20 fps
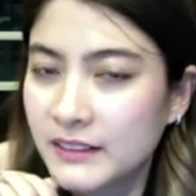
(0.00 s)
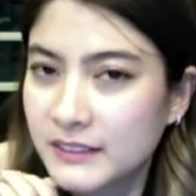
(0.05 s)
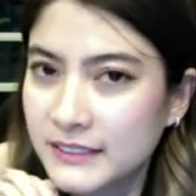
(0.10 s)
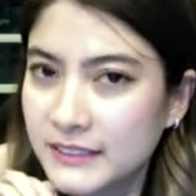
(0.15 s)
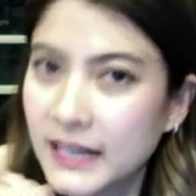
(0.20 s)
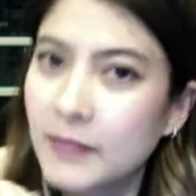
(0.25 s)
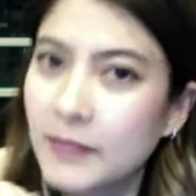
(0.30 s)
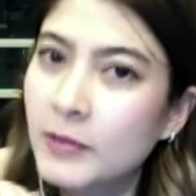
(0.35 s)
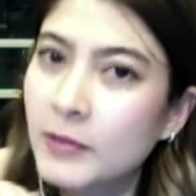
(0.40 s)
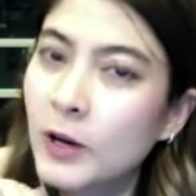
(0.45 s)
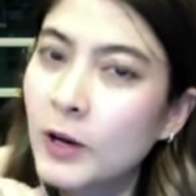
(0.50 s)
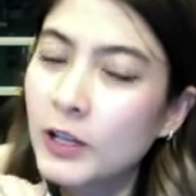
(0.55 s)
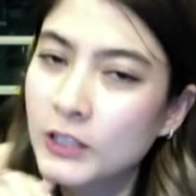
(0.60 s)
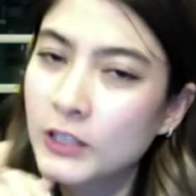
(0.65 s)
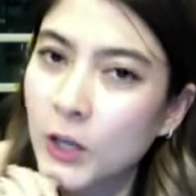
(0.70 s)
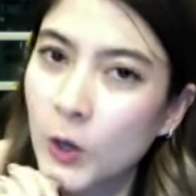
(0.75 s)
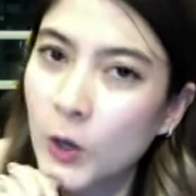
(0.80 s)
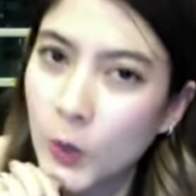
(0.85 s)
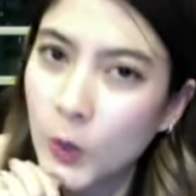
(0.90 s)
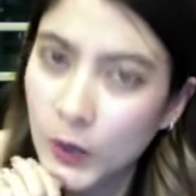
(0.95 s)
สามร้อยต่อ
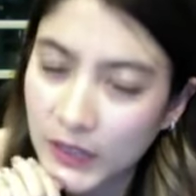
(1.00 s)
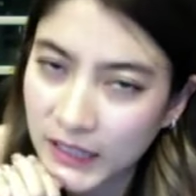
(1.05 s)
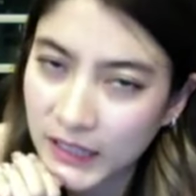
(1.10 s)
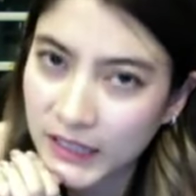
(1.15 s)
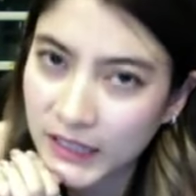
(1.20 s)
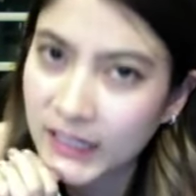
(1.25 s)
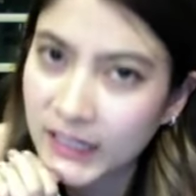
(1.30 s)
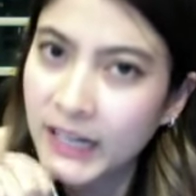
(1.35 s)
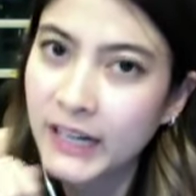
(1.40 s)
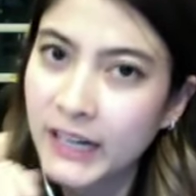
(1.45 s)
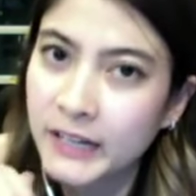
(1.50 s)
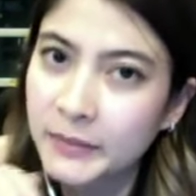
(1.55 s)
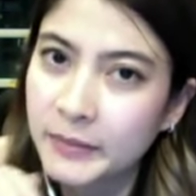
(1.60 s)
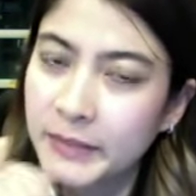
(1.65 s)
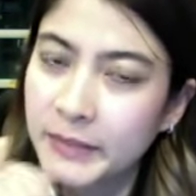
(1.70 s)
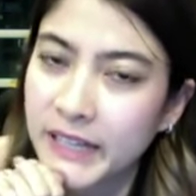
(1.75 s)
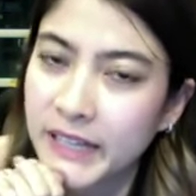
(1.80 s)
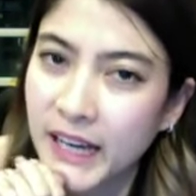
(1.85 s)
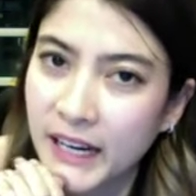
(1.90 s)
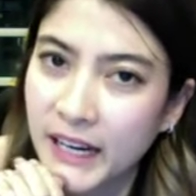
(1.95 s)
คนละกันไม่
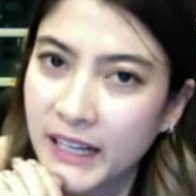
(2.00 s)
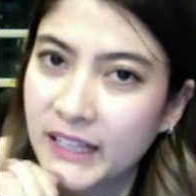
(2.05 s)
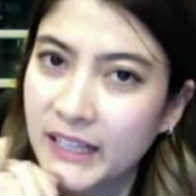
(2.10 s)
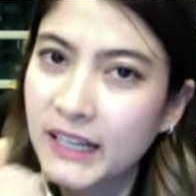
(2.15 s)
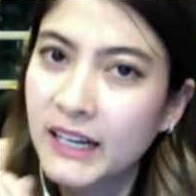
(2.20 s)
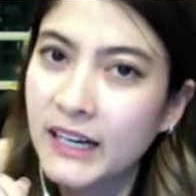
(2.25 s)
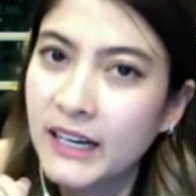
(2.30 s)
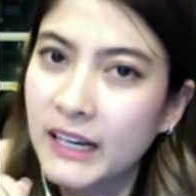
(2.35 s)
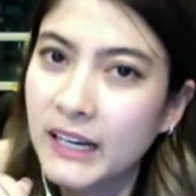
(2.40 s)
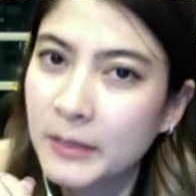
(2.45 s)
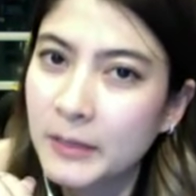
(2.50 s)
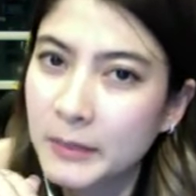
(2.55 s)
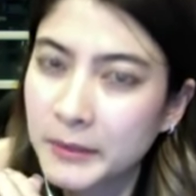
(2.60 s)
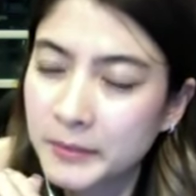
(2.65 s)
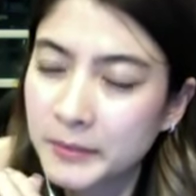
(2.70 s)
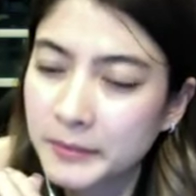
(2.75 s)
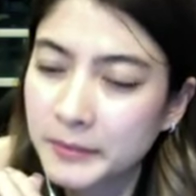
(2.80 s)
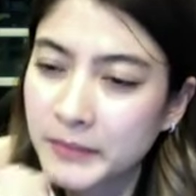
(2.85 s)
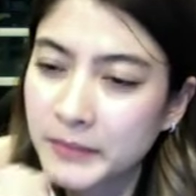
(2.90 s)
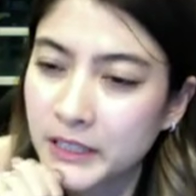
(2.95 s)
อยากให้ราคามัน
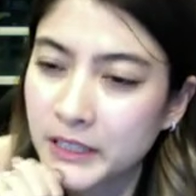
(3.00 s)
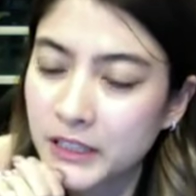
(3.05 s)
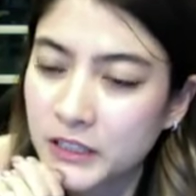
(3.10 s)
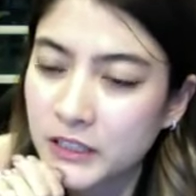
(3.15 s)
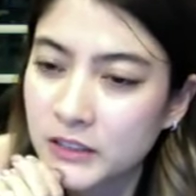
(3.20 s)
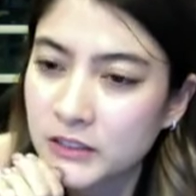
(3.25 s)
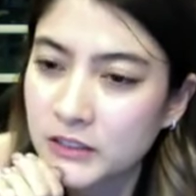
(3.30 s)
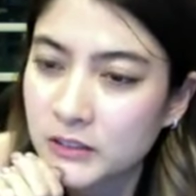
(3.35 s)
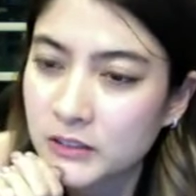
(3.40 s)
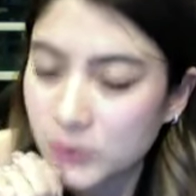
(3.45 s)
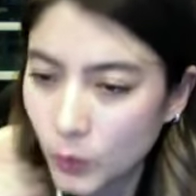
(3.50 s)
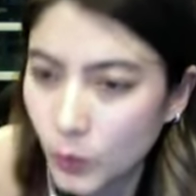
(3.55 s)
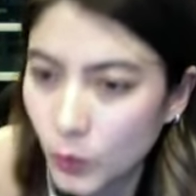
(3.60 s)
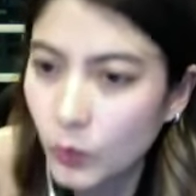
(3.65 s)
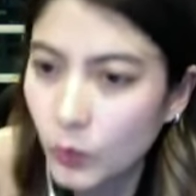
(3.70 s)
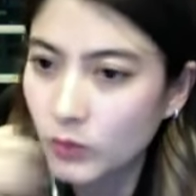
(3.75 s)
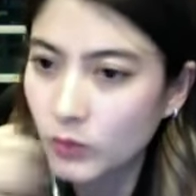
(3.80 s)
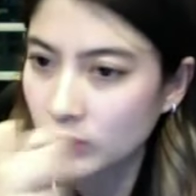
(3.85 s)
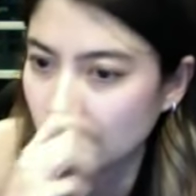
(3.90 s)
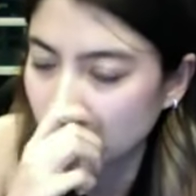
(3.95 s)
มันขึ้นสูง
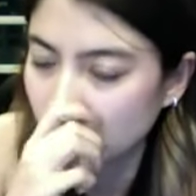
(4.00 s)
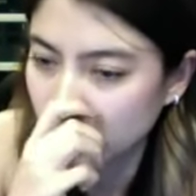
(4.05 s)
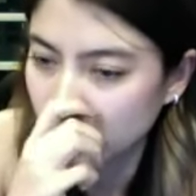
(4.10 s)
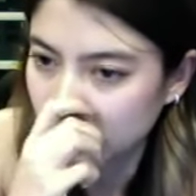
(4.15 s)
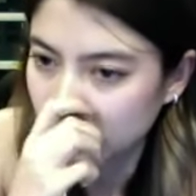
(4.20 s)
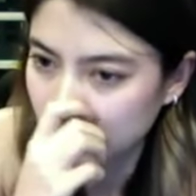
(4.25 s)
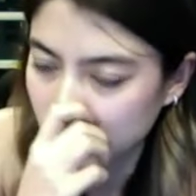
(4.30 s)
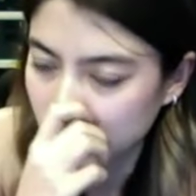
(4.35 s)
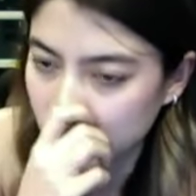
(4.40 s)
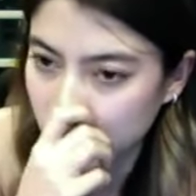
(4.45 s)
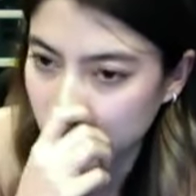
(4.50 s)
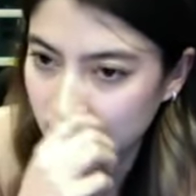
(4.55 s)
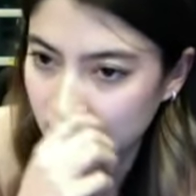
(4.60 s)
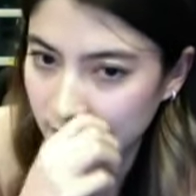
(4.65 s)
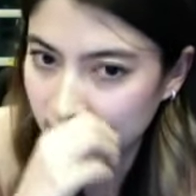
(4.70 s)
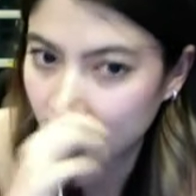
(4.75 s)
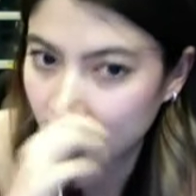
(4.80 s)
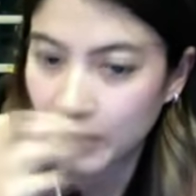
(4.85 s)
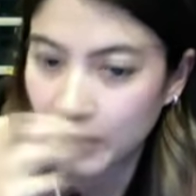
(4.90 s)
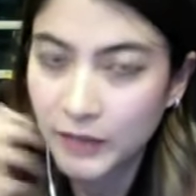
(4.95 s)
คือ
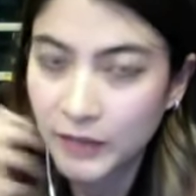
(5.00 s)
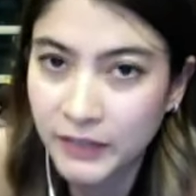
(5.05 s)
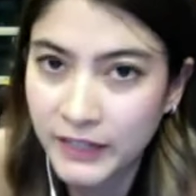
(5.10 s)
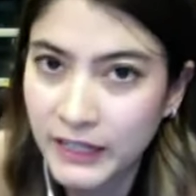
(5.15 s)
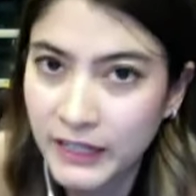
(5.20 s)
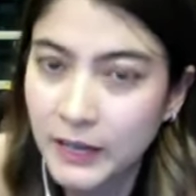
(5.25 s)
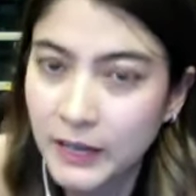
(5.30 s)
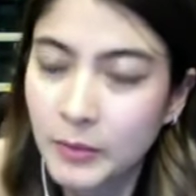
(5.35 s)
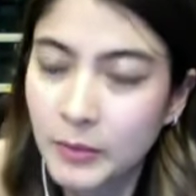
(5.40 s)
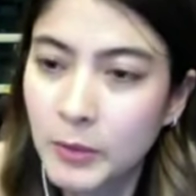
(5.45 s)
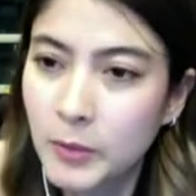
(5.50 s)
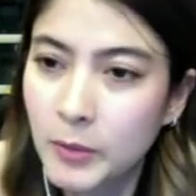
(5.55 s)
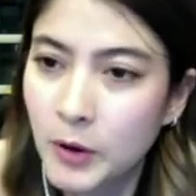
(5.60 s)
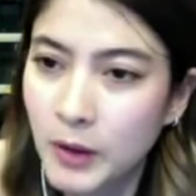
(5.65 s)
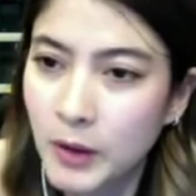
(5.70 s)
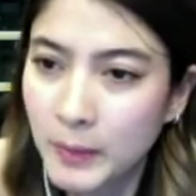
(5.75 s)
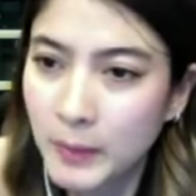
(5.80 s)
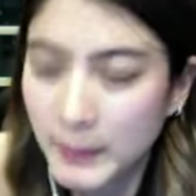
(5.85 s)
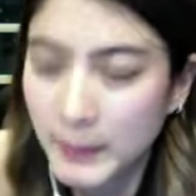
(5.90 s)
แต่ว่าแฟนคลับก็บอกว่าแบบ